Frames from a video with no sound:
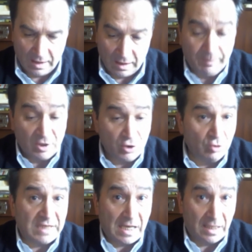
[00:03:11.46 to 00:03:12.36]
E per
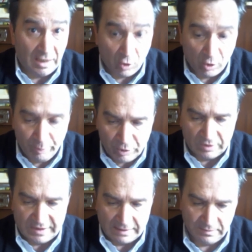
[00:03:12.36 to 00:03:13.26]
giunta
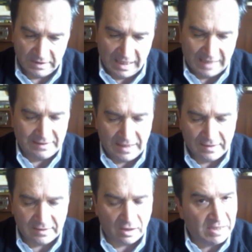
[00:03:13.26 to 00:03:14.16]
incompiuta,
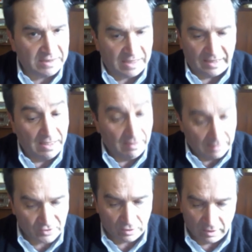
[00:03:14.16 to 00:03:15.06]
attenente alla materia,
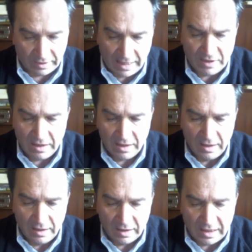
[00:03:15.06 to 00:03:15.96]
la storia,
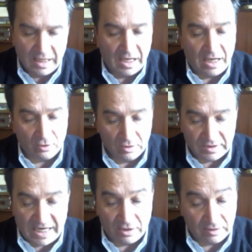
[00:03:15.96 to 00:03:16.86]
che, al
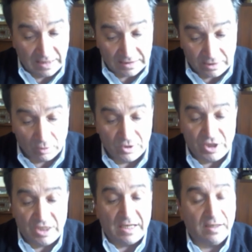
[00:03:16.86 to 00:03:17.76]
contrario della
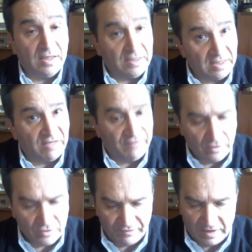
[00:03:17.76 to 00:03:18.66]
teologia e della
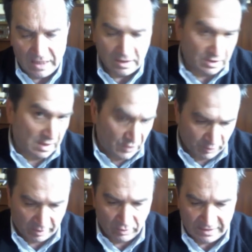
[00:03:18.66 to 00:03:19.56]
filosofia, scienze
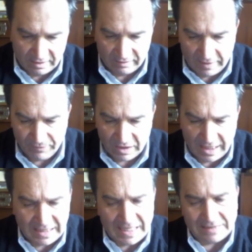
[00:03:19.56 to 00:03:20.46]
speculative,
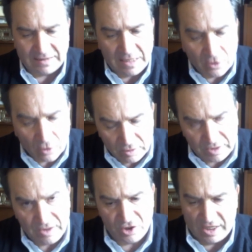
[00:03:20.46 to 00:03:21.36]
è calata nel
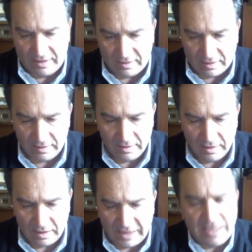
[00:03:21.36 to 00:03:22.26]
contingente
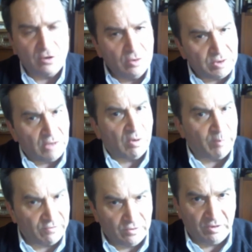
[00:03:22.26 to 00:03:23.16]
e nel continuo
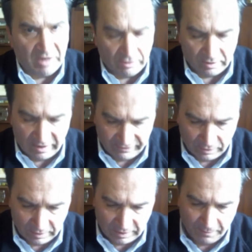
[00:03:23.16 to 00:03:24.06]
approfondimento delle
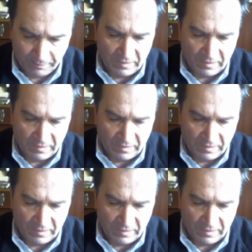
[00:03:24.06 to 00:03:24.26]
fonti.